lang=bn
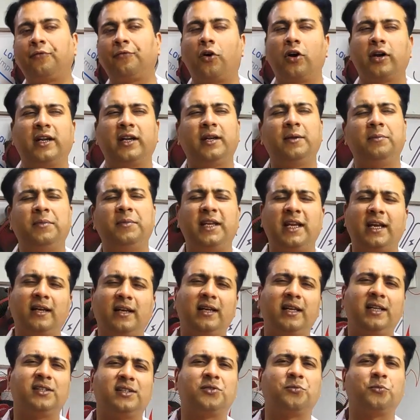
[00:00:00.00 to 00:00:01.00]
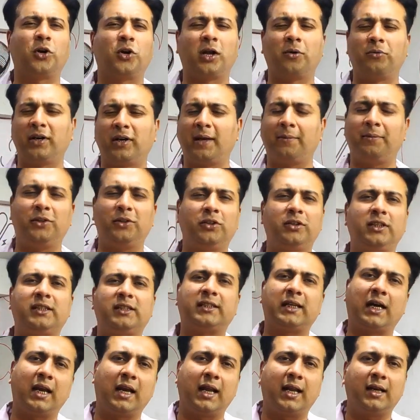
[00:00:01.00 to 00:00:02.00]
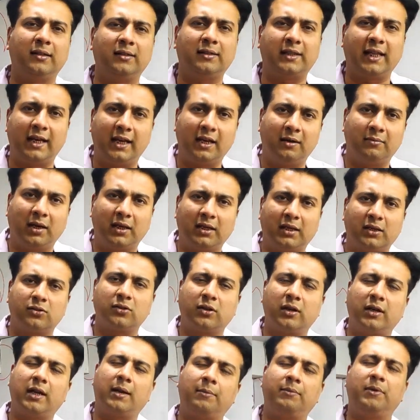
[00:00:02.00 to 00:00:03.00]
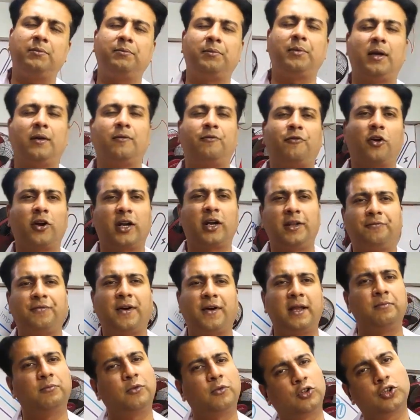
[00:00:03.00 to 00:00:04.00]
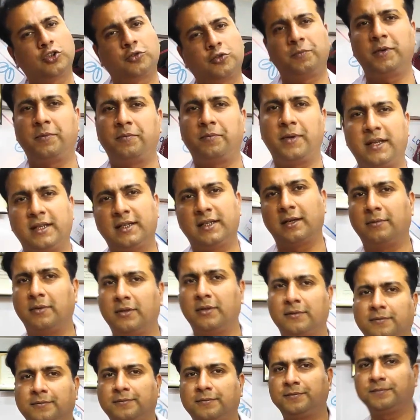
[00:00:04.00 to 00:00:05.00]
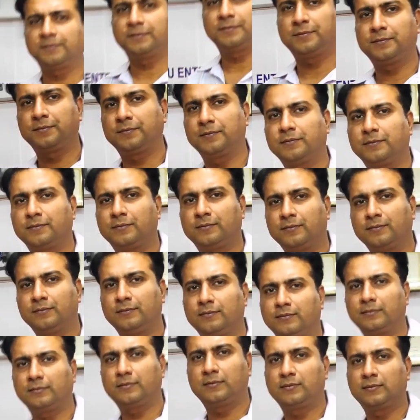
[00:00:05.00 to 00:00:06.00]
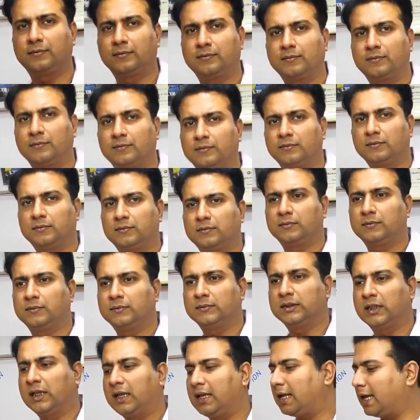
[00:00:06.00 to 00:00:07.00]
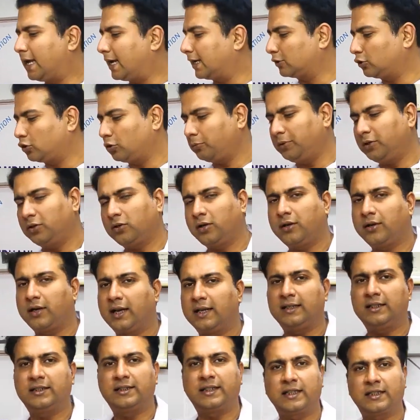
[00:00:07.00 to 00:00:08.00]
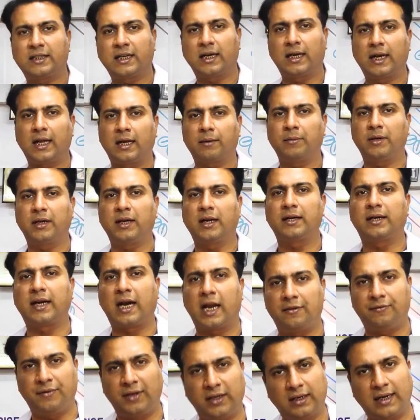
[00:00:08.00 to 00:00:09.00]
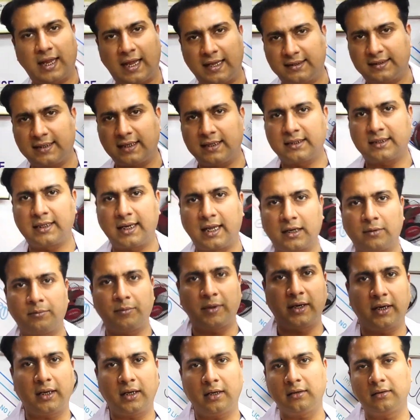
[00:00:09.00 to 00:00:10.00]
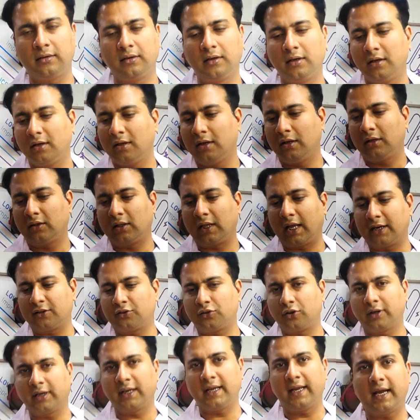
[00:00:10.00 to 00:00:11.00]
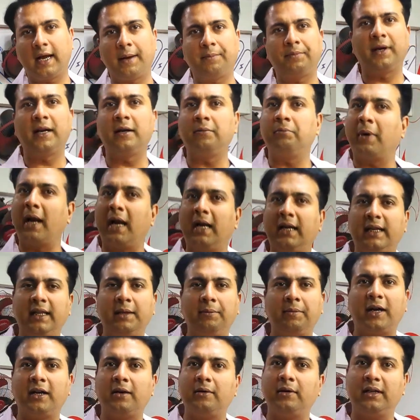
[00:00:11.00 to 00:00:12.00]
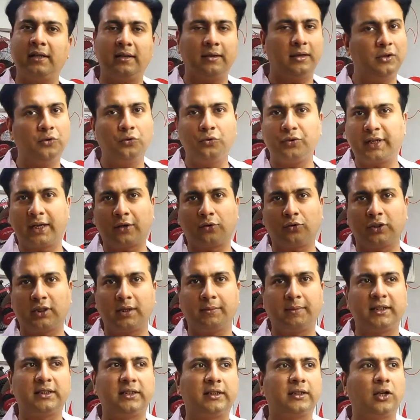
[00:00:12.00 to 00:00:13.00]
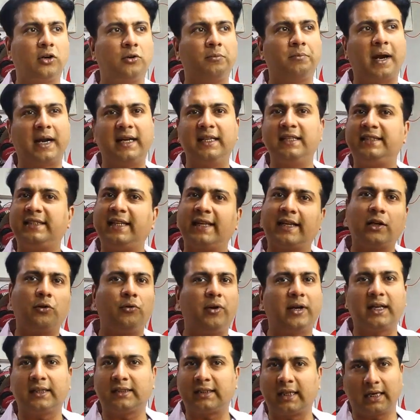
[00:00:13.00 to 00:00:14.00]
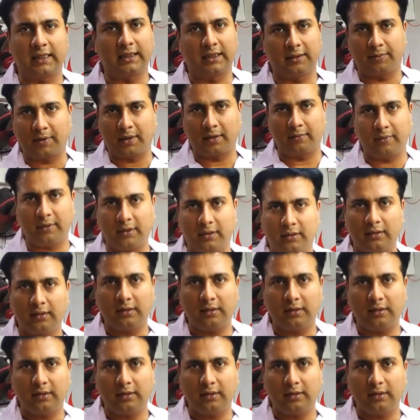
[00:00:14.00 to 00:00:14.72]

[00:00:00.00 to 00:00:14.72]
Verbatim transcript: মোটামুটি আপনি যদি চালান তেলের বাইকের সঙ্গে আপনি ফাইভ আচ্ছা, মতো স্পিড পেয়ে এটার কি মানে রেজিস্ট্রেশন করার দরকার আছে একদমই নয় রেজিস্ট্রেশন লাগবে না ড্রাইভিং লাইসেন্স লাগবে না আচ্ছা তার সঙ্গে আপনার মাল্টিপাল ইউজে করতে পারছেন কারণ বাড়ির যে কেউ এটা চালাতে পারে কিন্তু